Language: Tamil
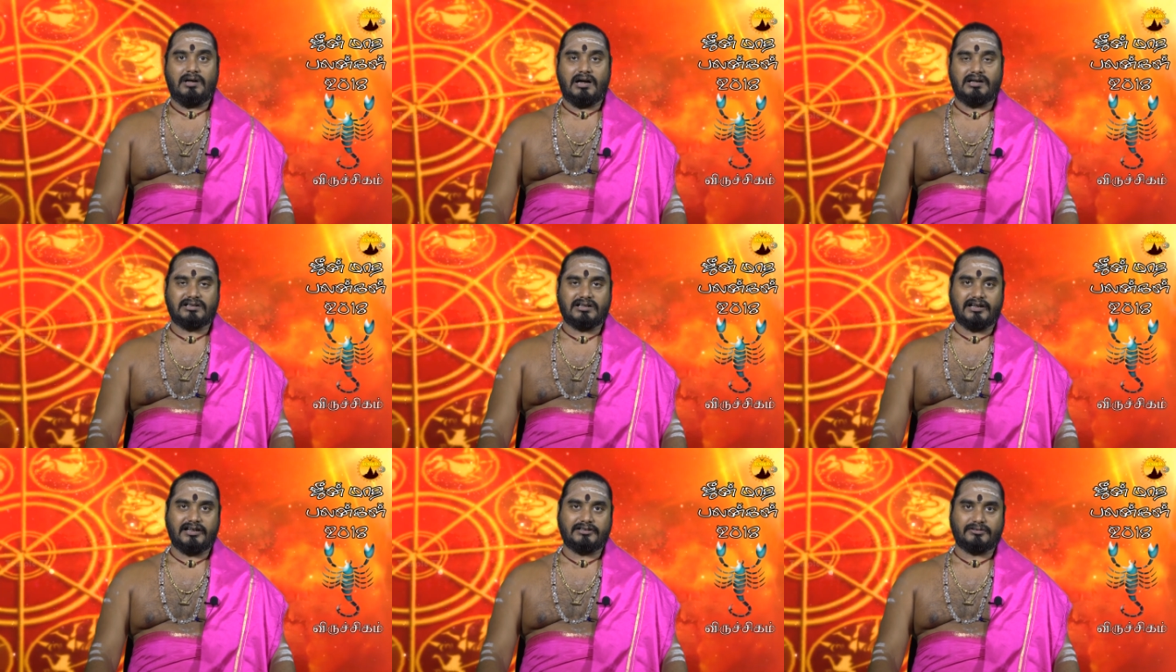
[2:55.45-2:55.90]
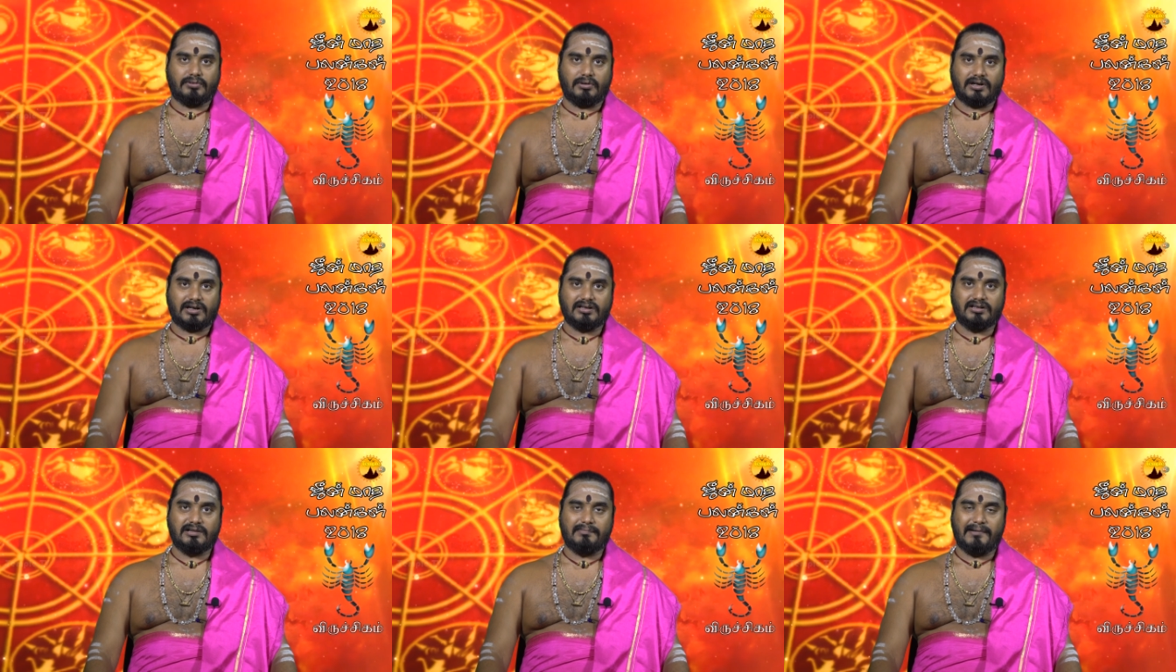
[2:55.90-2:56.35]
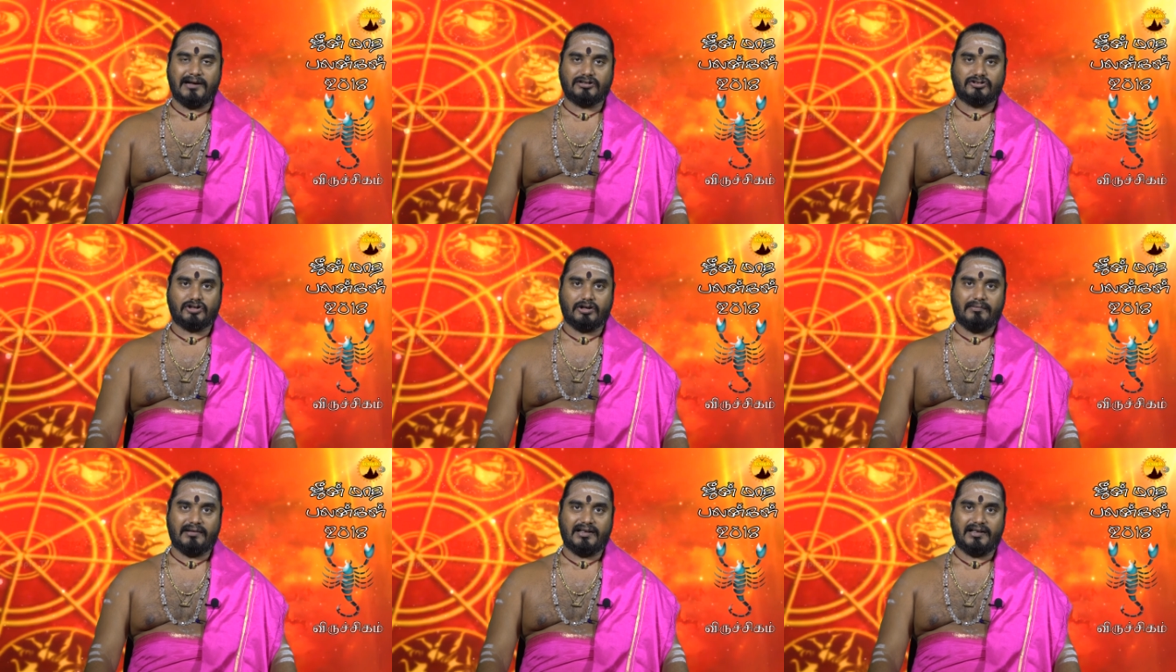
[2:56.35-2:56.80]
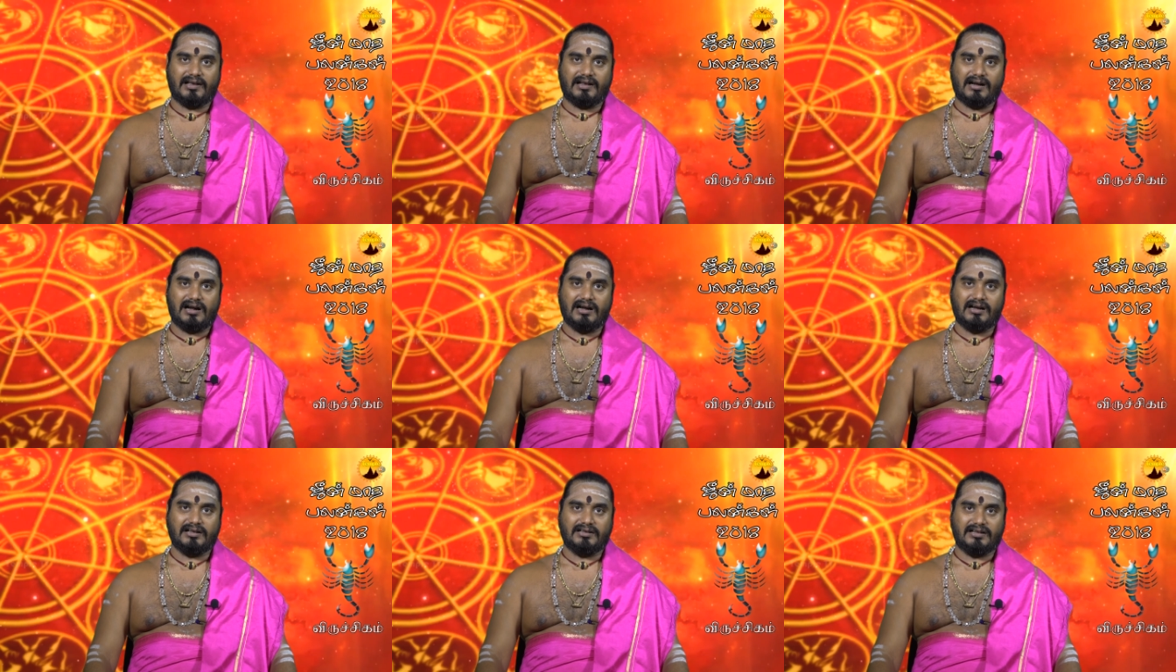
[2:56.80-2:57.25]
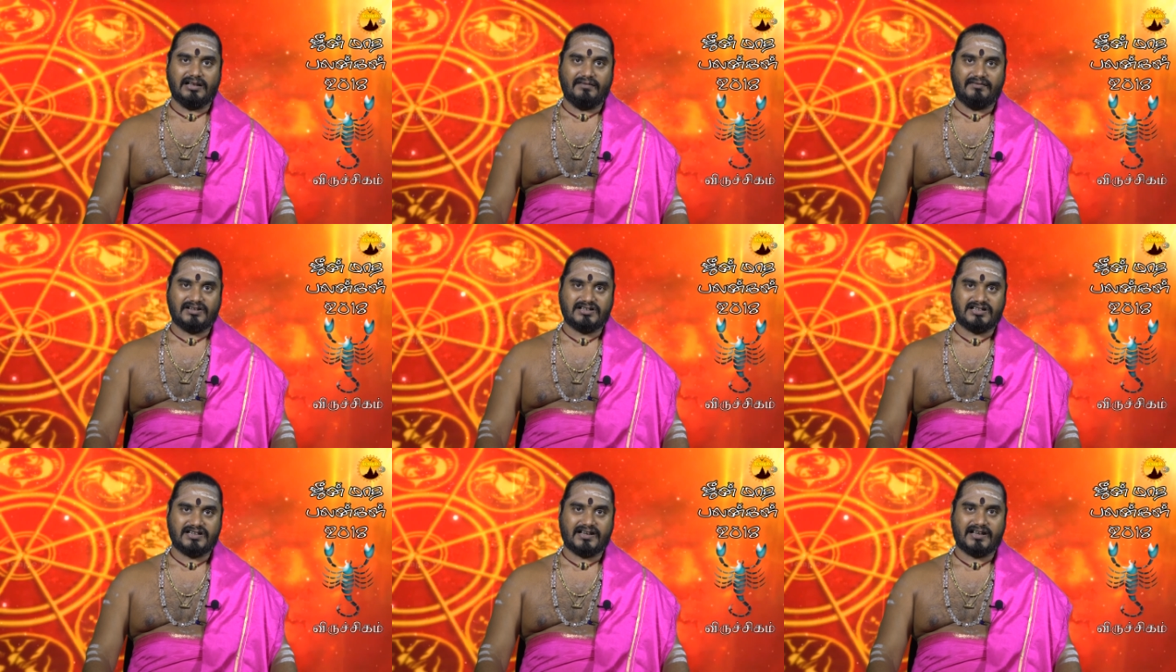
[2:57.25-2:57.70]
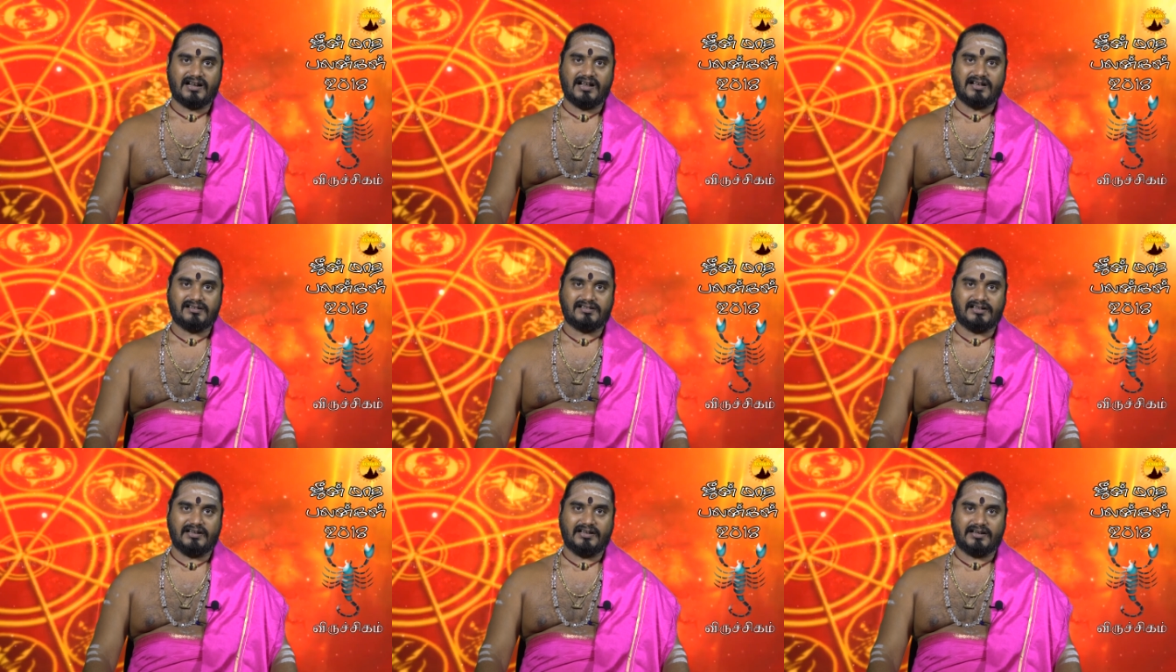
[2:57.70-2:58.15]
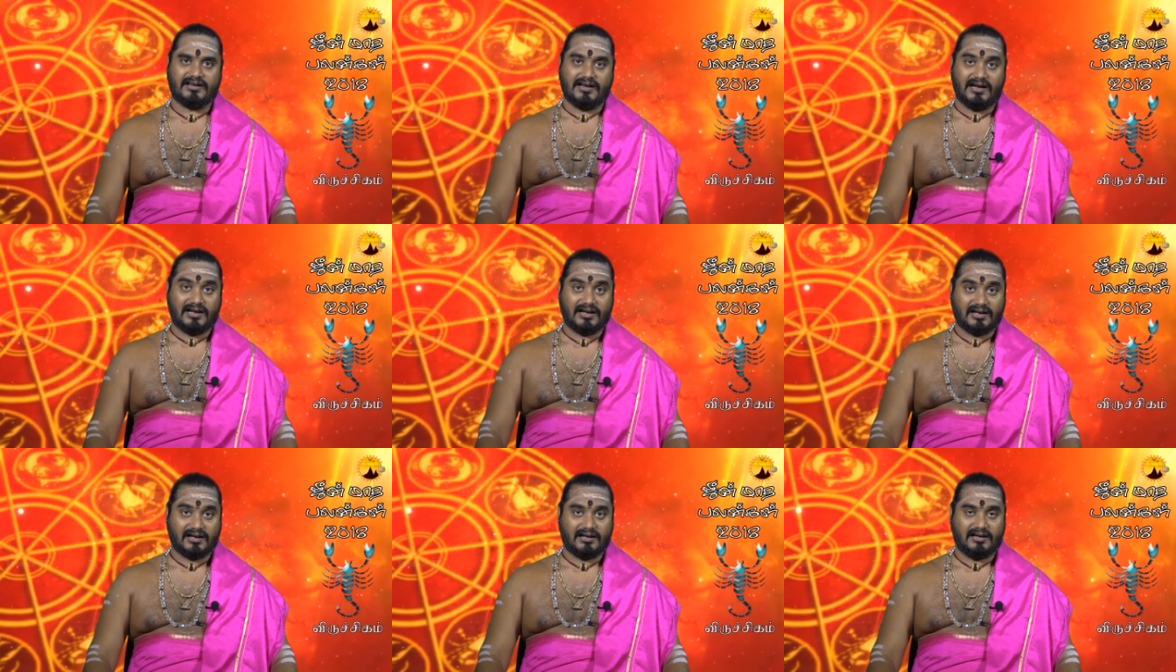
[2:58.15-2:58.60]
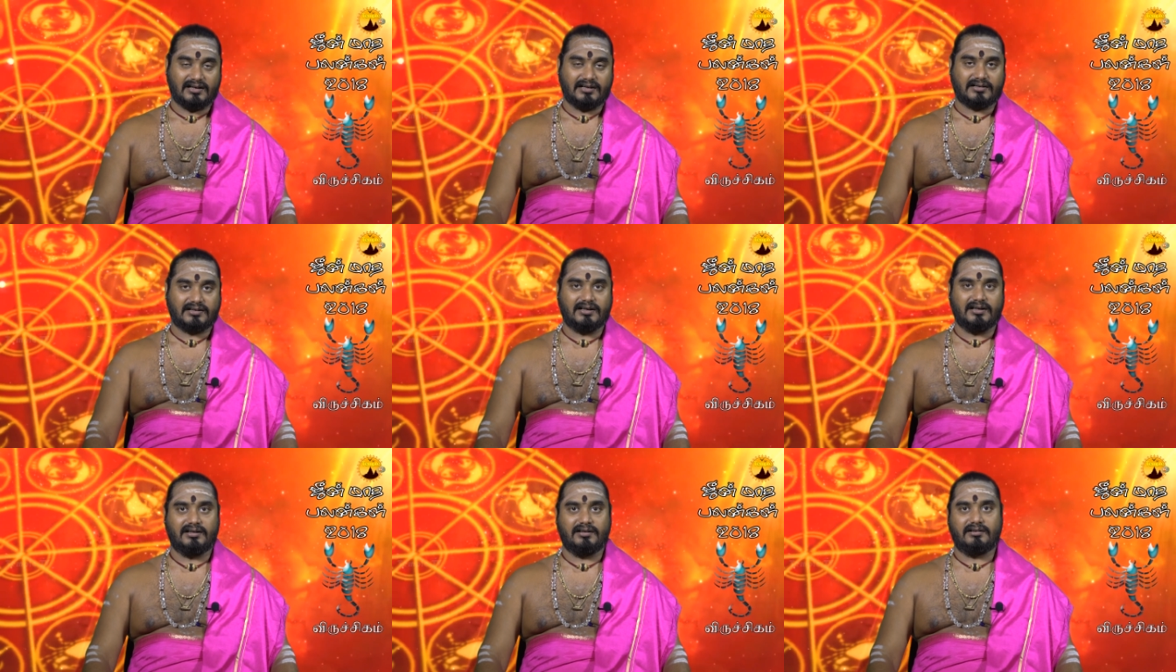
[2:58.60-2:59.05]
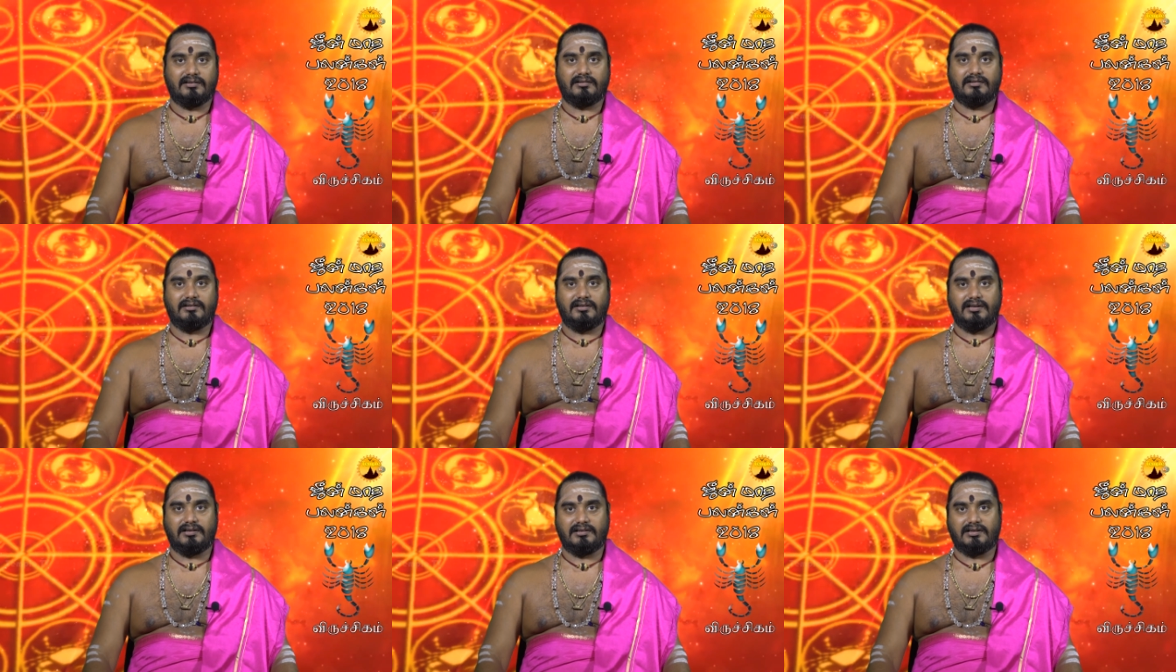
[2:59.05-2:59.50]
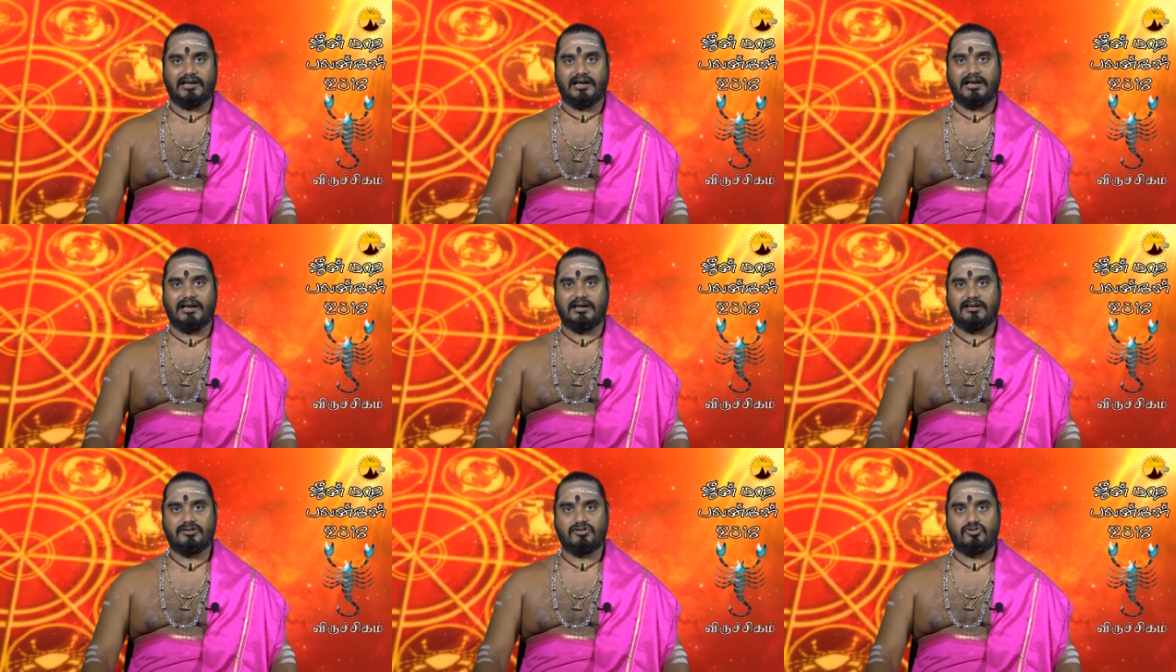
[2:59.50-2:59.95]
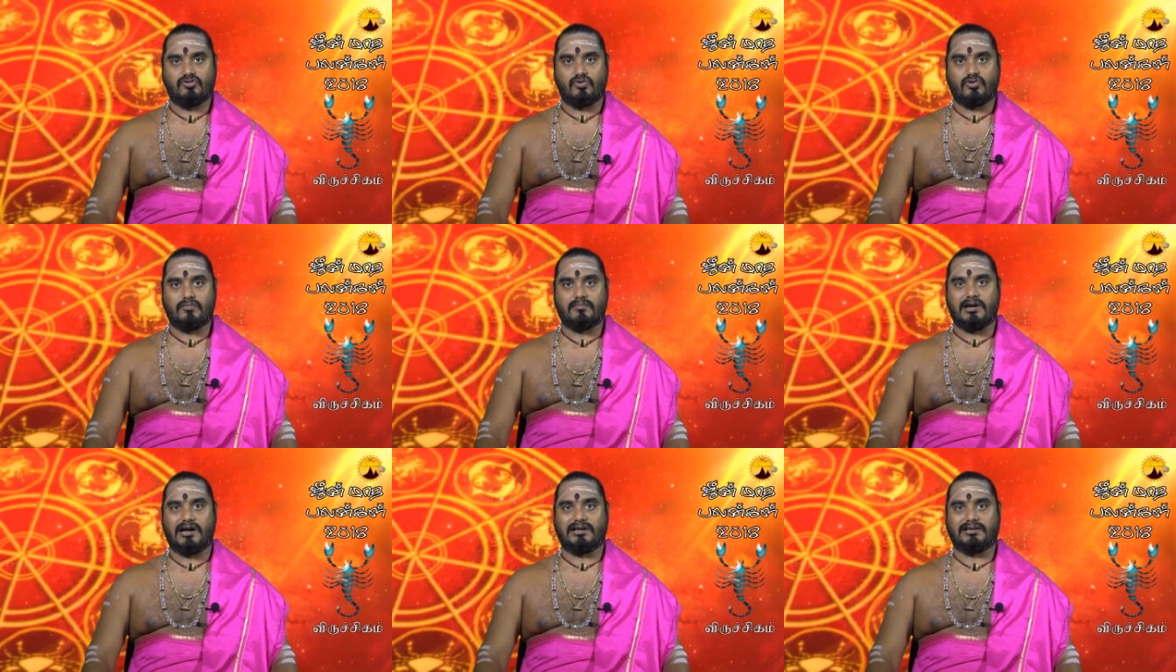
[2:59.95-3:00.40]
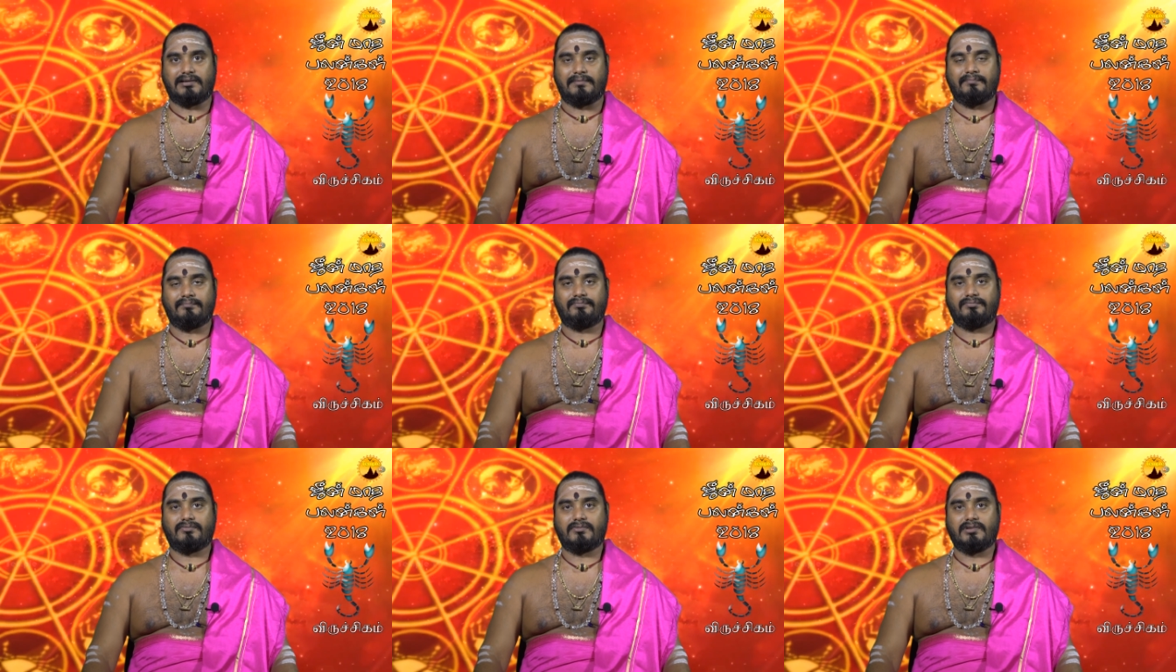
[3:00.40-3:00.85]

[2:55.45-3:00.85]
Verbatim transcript: அதனை தொடர்ந்து பார்த்தோமேயானால் இந்த விருச்சிகராசிக்காரர்களுக்கு இந்த ஜூன் மாதம்